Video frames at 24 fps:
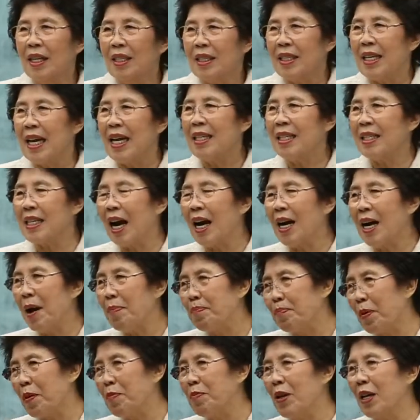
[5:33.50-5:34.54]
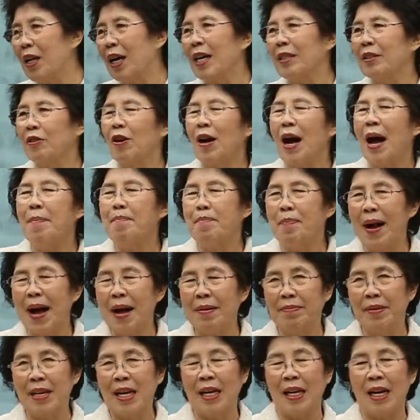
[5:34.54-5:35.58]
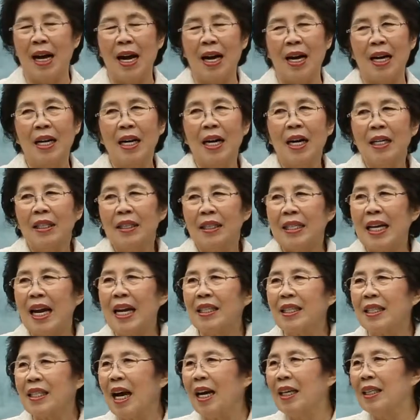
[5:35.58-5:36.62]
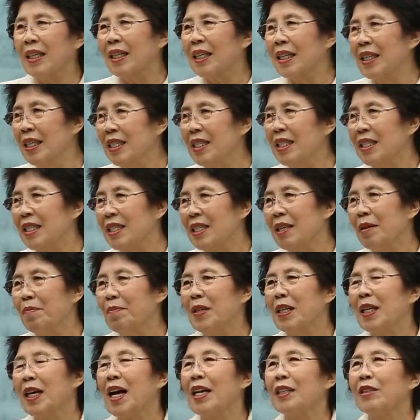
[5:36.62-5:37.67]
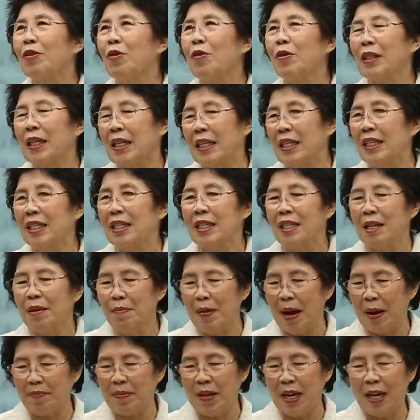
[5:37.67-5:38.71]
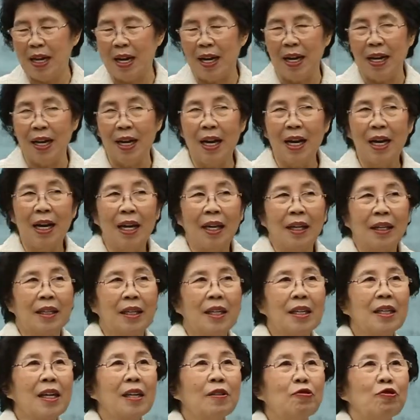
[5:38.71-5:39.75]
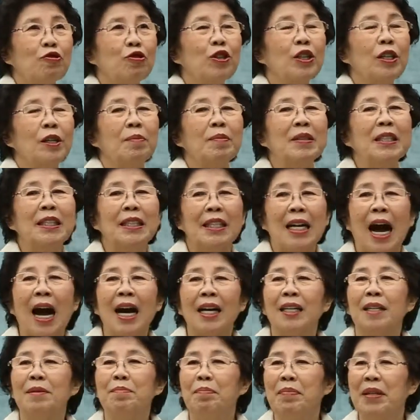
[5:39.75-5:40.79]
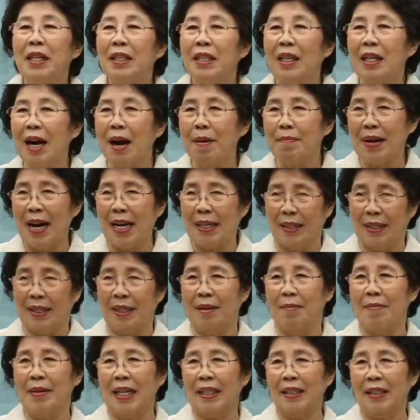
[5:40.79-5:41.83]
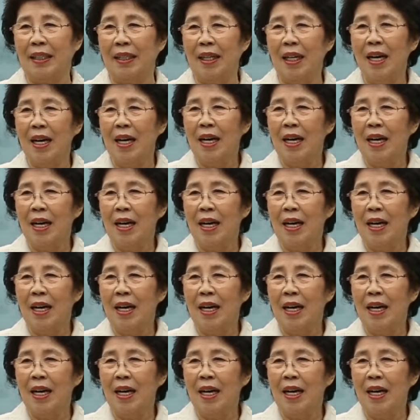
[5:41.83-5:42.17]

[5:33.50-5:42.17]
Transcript: 세상 아픔을 가지고 아파합니다. 세상 근심을 가지고 근심합니다. 그러나 주님은 나를 믿으라 말씀합니다.